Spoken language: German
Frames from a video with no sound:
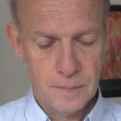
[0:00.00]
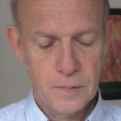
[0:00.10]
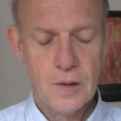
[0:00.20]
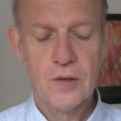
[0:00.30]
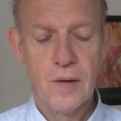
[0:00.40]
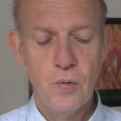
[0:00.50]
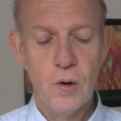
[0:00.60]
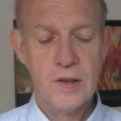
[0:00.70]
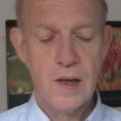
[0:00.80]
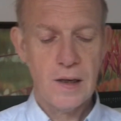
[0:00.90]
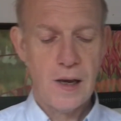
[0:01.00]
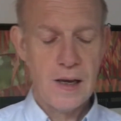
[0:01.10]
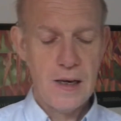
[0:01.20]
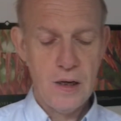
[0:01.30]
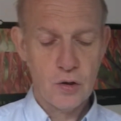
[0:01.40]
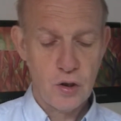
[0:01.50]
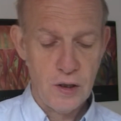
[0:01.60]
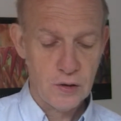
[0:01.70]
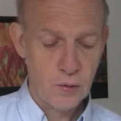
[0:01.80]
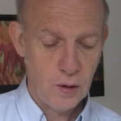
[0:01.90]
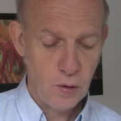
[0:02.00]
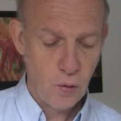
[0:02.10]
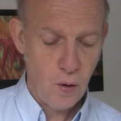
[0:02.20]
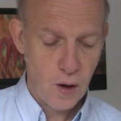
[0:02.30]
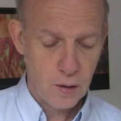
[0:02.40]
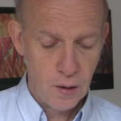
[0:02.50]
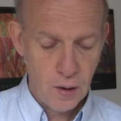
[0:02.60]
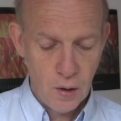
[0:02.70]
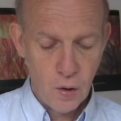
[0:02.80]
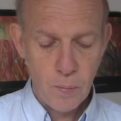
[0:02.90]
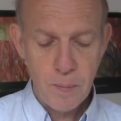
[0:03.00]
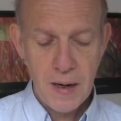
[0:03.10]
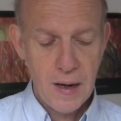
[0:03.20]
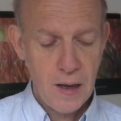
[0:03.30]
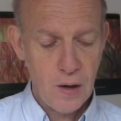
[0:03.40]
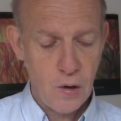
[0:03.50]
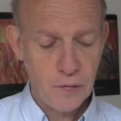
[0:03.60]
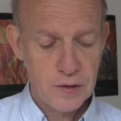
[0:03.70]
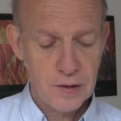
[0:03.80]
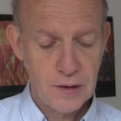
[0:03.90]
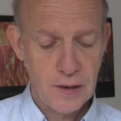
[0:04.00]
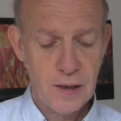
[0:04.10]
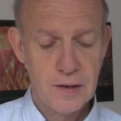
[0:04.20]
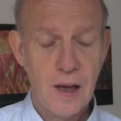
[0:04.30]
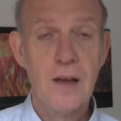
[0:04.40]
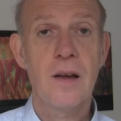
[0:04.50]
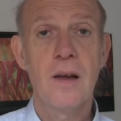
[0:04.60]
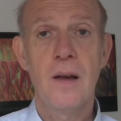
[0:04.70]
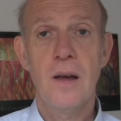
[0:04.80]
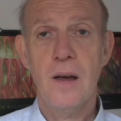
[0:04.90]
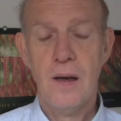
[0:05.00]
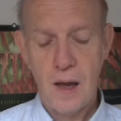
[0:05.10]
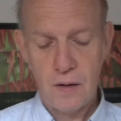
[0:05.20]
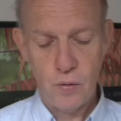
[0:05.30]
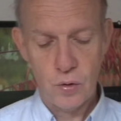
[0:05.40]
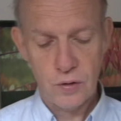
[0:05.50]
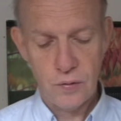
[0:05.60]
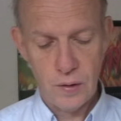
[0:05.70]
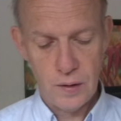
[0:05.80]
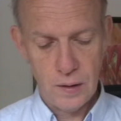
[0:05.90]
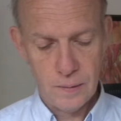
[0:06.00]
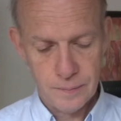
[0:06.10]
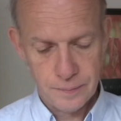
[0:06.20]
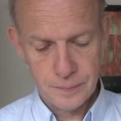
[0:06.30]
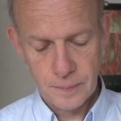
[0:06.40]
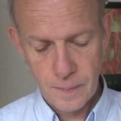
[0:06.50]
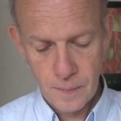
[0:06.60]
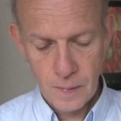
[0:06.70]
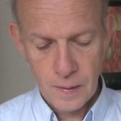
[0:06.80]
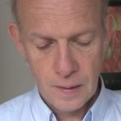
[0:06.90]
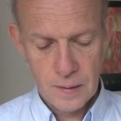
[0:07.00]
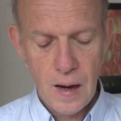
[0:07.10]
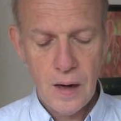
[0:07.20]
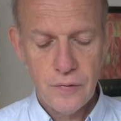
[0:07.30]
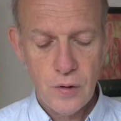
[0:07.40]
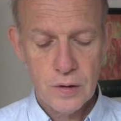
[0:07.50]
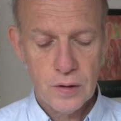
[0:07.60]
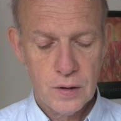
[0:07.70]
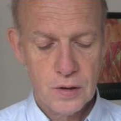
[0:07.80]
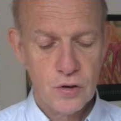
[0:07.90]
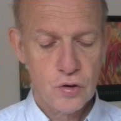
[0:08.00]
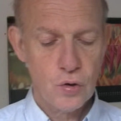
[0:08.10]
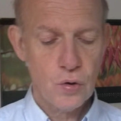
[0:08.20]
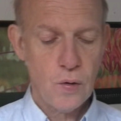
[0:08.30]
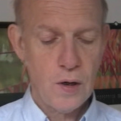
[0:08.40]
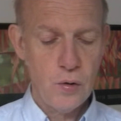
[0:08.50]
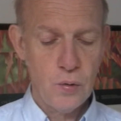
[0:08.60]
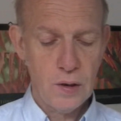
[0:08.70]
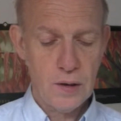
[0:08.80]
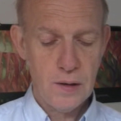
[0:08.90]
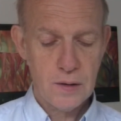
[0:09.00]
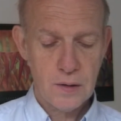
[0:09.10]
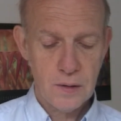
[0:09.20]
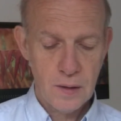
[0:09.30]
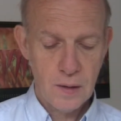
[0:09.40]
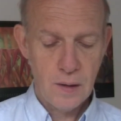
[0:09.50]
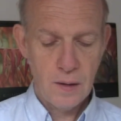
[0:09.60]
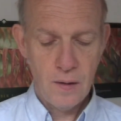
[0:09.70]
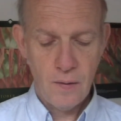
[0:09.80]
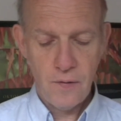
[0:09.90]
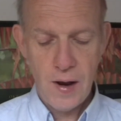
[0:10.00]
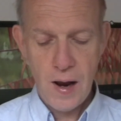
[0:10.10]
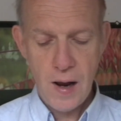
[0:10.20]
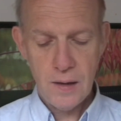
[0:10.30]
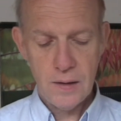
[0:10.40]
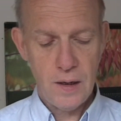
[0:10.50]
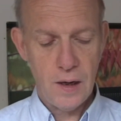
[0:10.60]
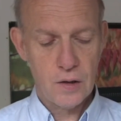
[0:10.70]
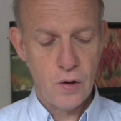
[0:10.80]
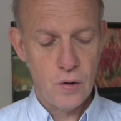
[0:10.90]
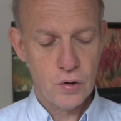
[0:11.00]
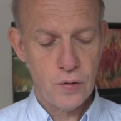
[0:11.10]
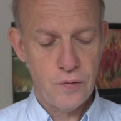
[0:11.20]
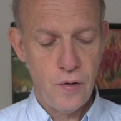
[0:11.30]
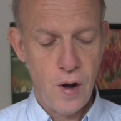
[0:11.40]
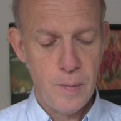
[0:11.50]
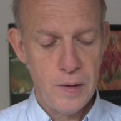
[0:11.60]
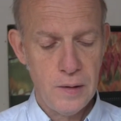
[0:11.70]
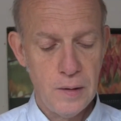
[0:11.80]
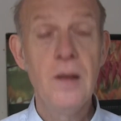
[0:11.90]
Das war kurz nach ihrer Eheschließung in New York und Miller erhoffte sich seinerzeit Nachwuchs von ihr. Die Antwort des Psychoanalytikers war die Lacan'sche Formel,